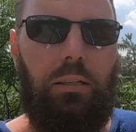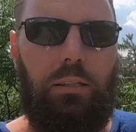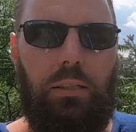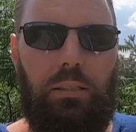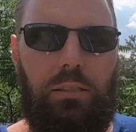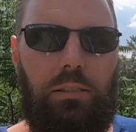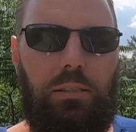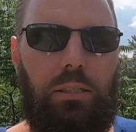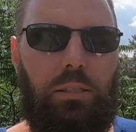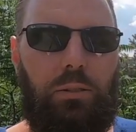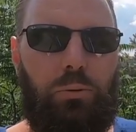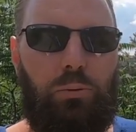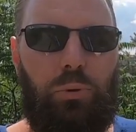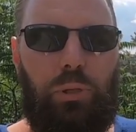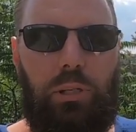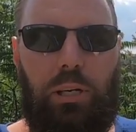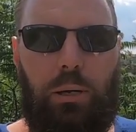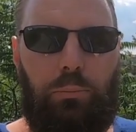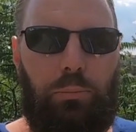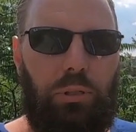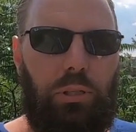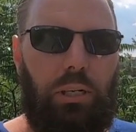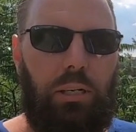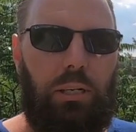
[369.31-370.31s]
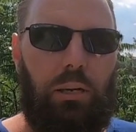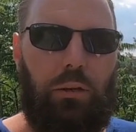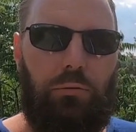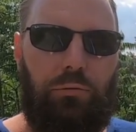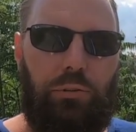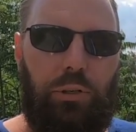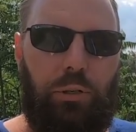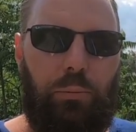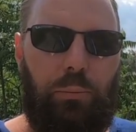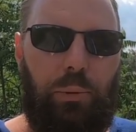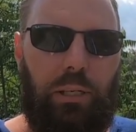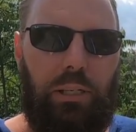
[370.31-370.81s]
Das sind jetzt nur knapp
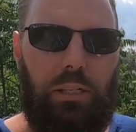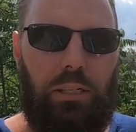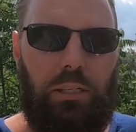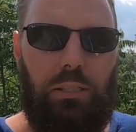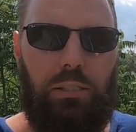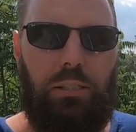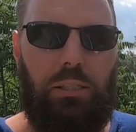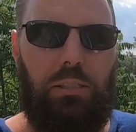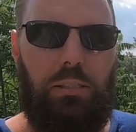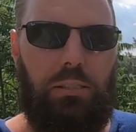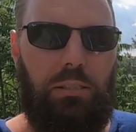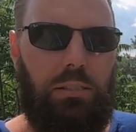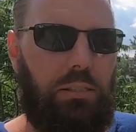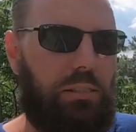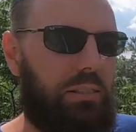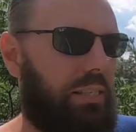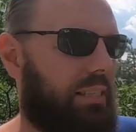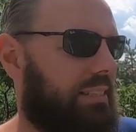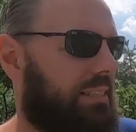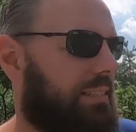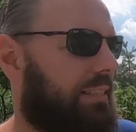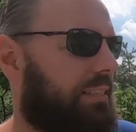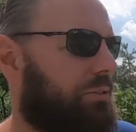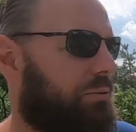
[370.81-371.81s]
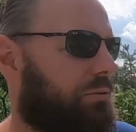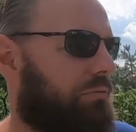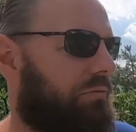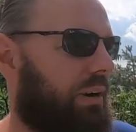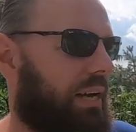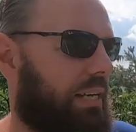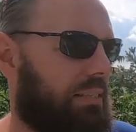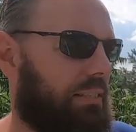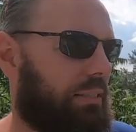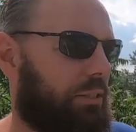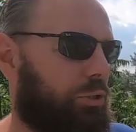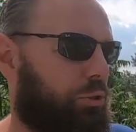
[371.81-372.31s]
111 Kilometer. Das heißt, es ist jetzt nicht so
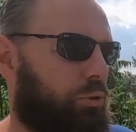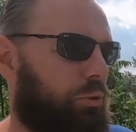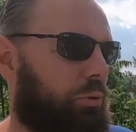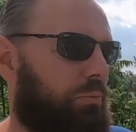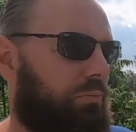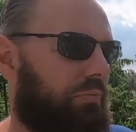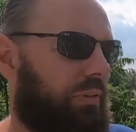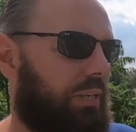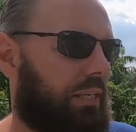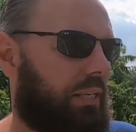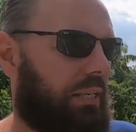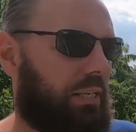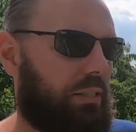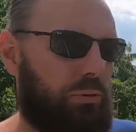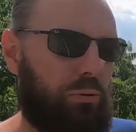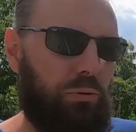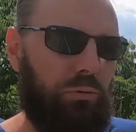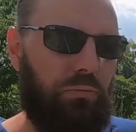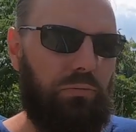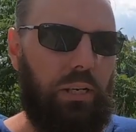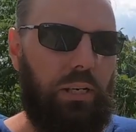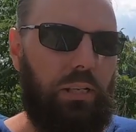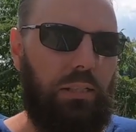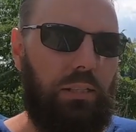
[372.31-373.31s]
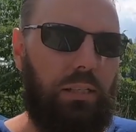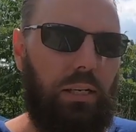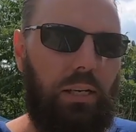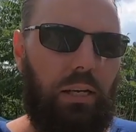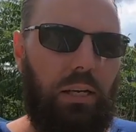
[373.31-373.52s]
wahnsinnig schlimm, wenn er jetzt irgendwann